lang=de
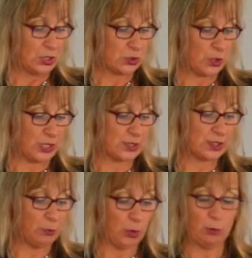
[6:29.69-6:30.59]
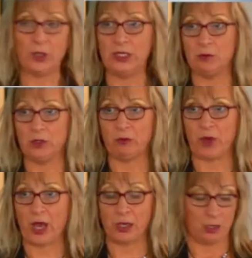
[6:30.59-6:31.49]
So langsam kommt bei ihm die
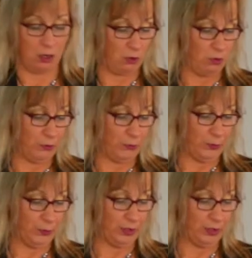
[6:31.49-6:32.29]
Frage auf,